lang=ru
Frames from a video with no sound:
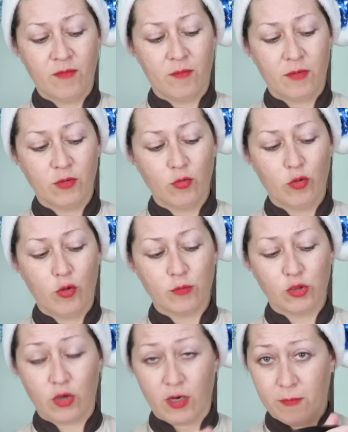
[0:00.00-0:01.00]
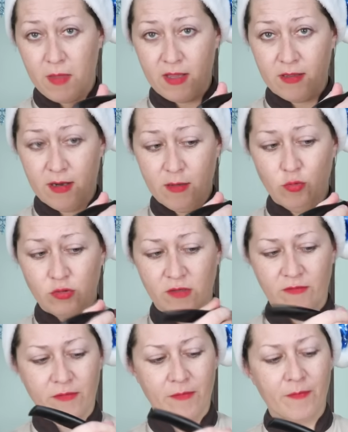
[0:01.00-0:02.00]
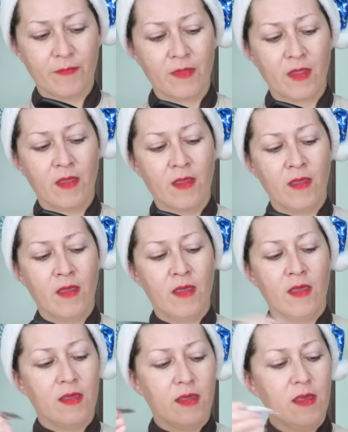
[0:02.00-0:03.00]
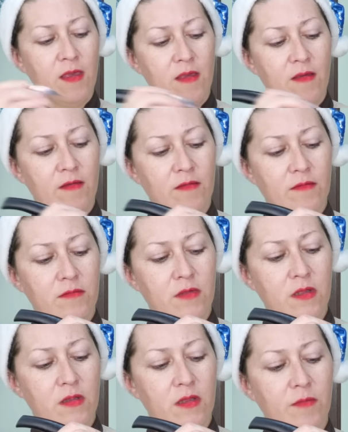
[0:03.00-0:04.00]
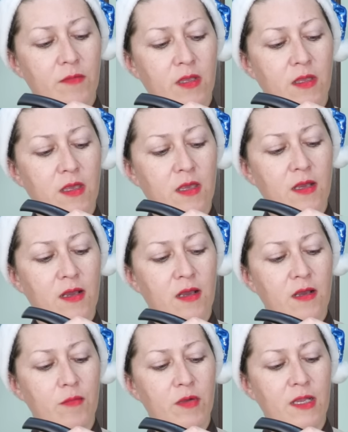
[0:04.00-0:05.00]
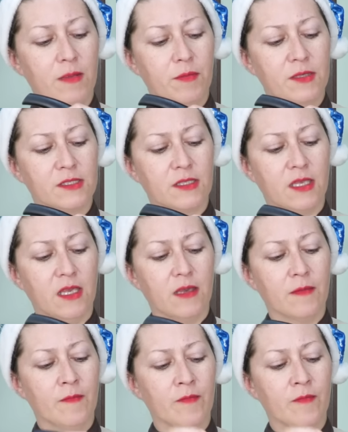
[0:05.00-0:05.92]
под углом 45 градусов и делаем такие как бы лепестки.